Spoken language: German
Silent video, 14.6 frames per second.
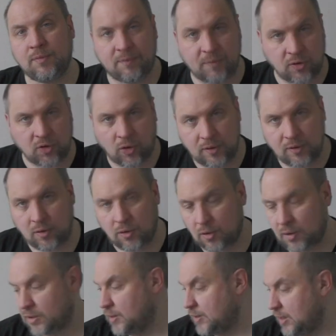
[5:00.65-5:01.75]
man bei 9
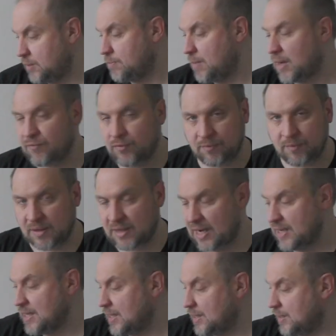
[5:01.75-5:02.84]
heute nicht machen, würde man
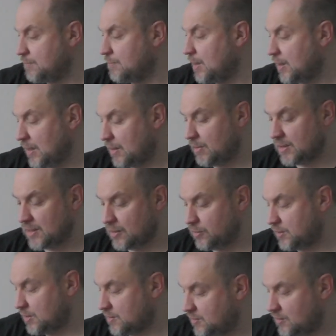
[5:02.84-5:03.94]
einheitlich machen, aber
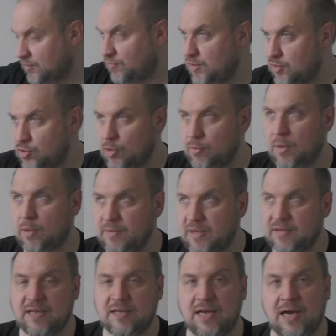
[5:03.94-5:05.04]
dadurch, dass dieses Feature überhaupt
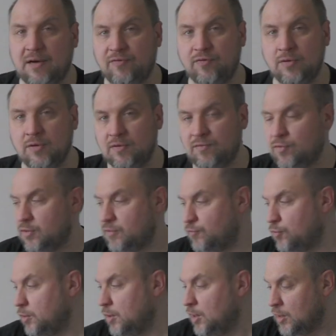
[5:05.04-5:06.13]
erst danach erfunden wurde,
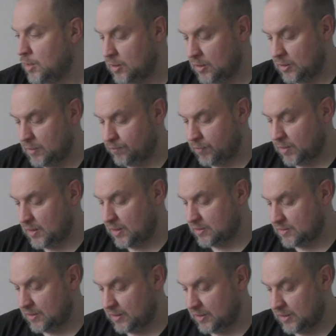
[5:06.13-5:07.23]
wohl hat
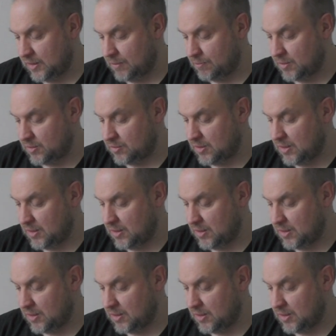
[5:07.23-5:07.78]
es dann ergeben. Also